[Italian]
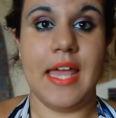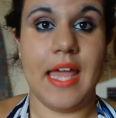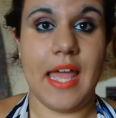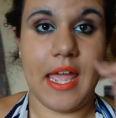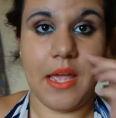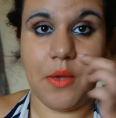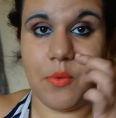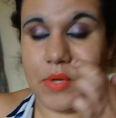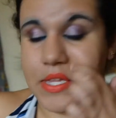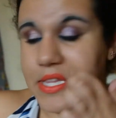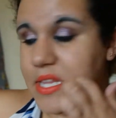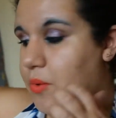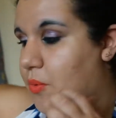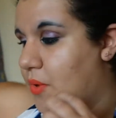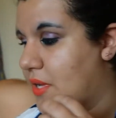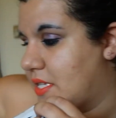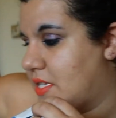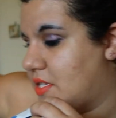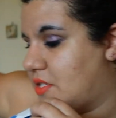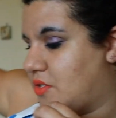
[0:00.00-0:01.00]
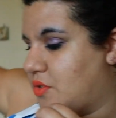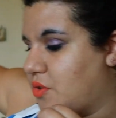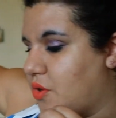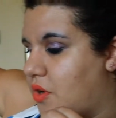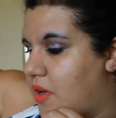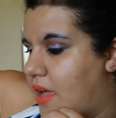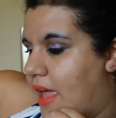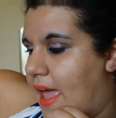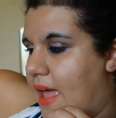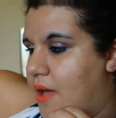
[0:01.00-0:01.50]
e quindi
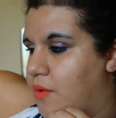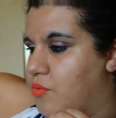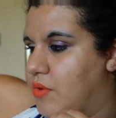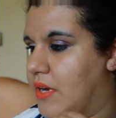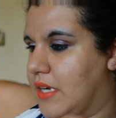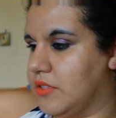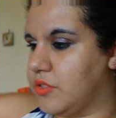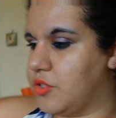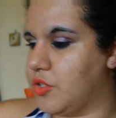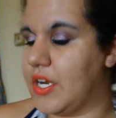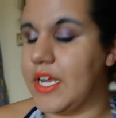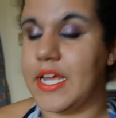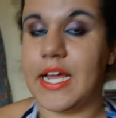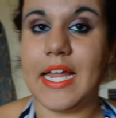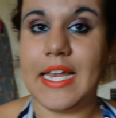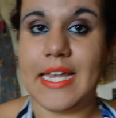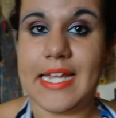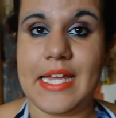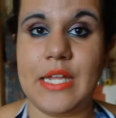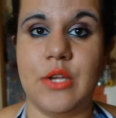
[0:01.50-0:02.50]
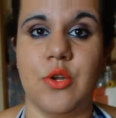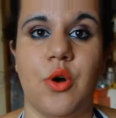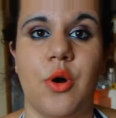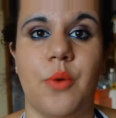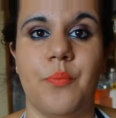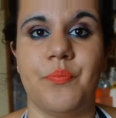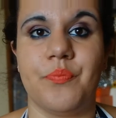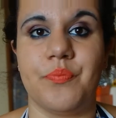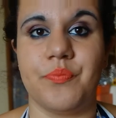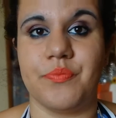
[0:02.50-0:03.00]
questo è un altro
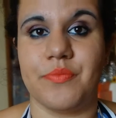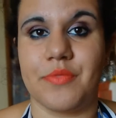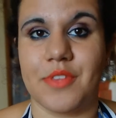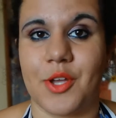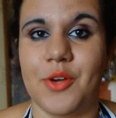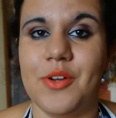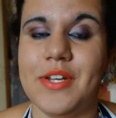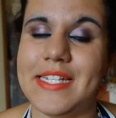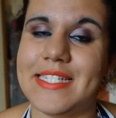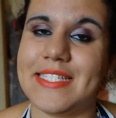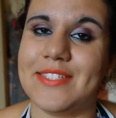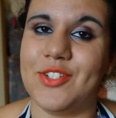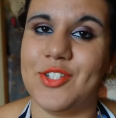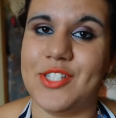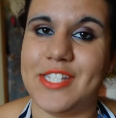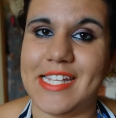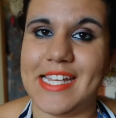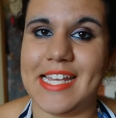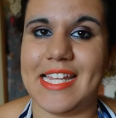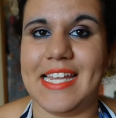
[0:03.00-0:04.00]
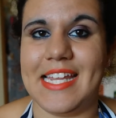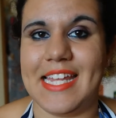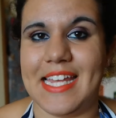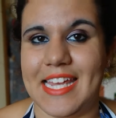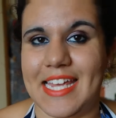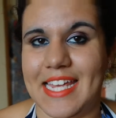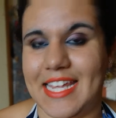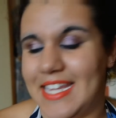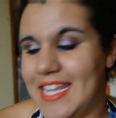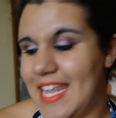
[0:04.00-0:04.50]
regalino mm, con i
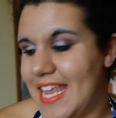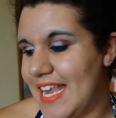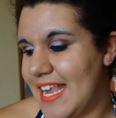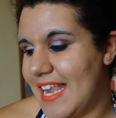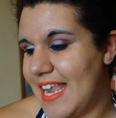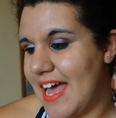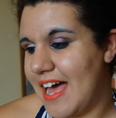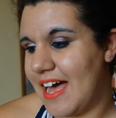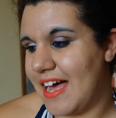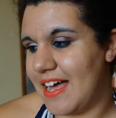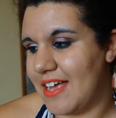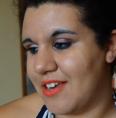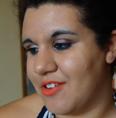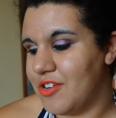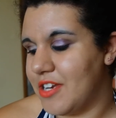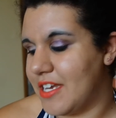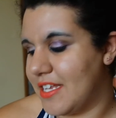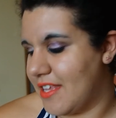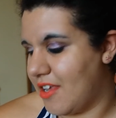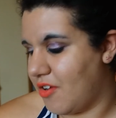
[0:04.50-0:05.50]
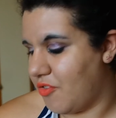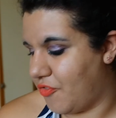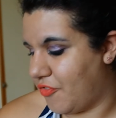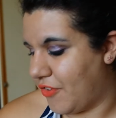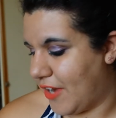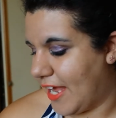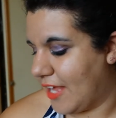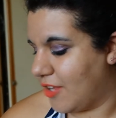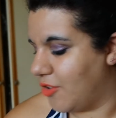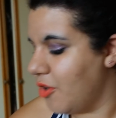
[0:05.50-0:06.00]
soldini della nonna di
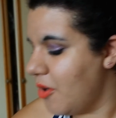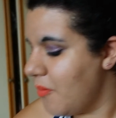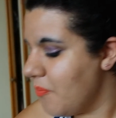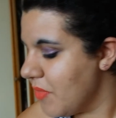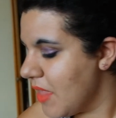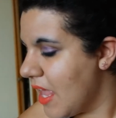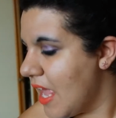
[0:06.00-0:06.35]
Alfredo